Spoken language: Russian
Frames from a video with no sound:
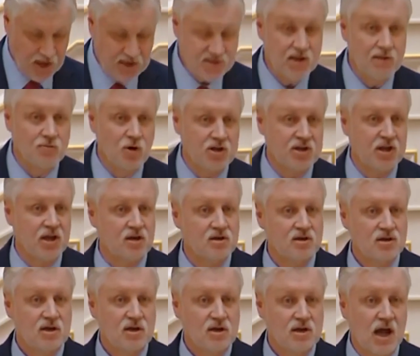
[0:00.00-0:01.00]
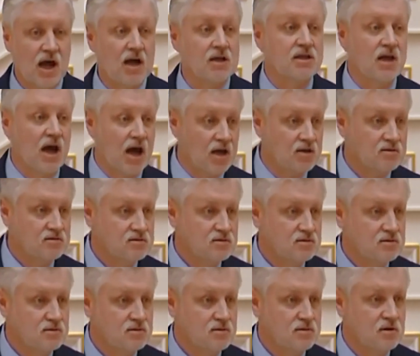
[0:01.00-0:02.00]
И сегодня, когда
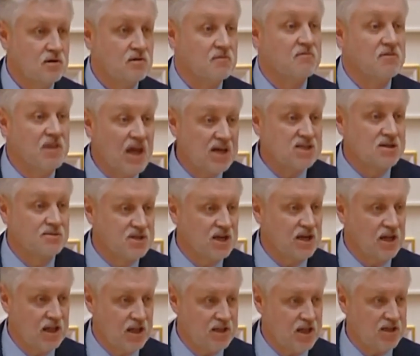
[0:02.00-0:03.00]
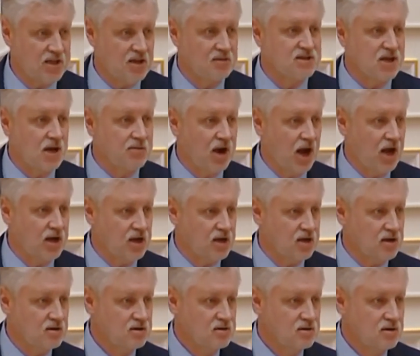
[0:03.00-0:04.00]
в нашем законодательном
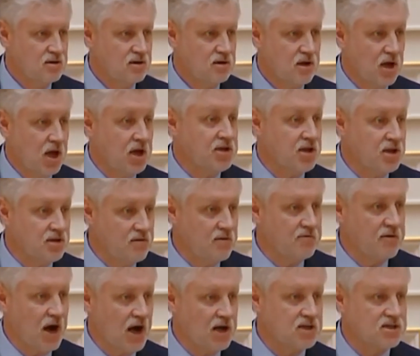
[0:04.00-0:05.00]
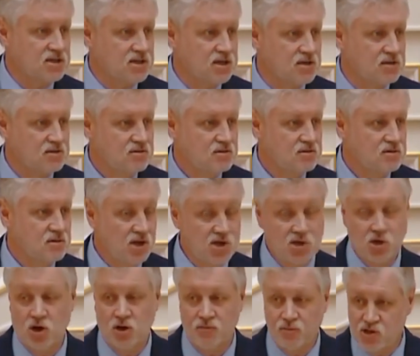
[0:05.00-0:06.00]
собрании эти две фракции,
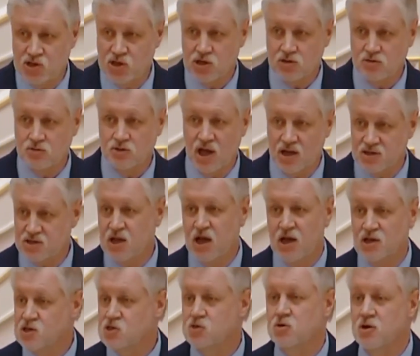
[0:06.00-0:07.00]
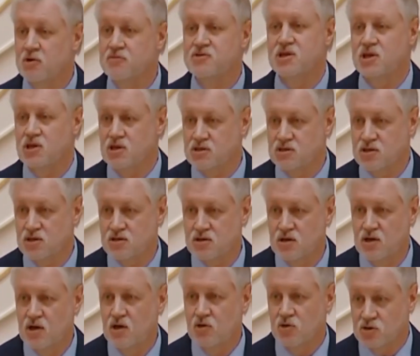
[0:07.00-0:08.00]
еще раз подчеркну, я знаю, что не все из них,
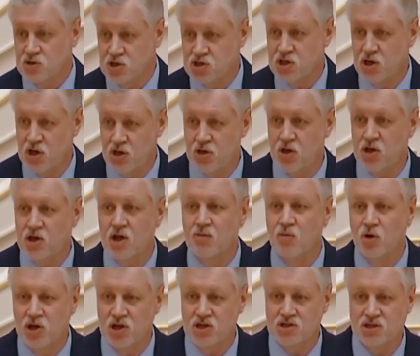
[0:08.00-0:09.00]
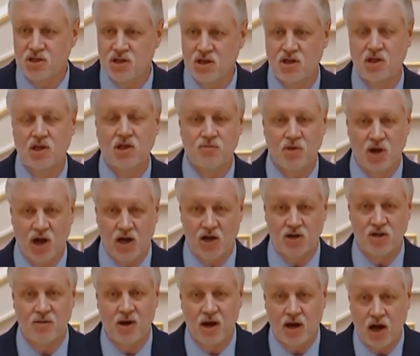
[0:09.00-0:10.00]
но, к сожалению, и коммунисты, и
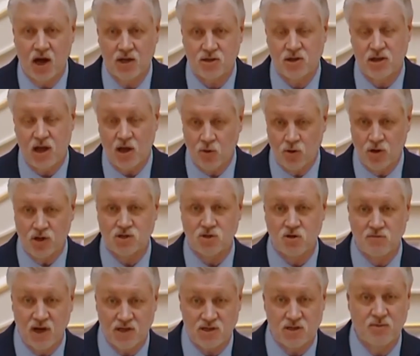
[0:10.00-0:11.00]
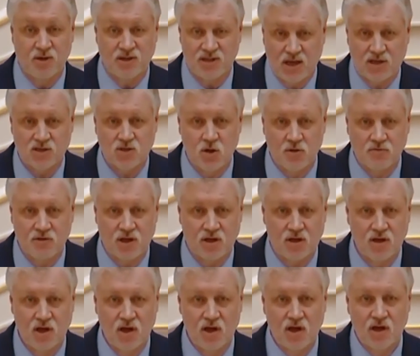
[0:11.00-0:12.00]
либеральные демократы находятся у вас на
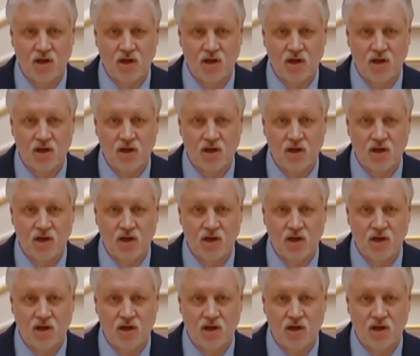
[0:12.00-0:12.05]
подтанцовке,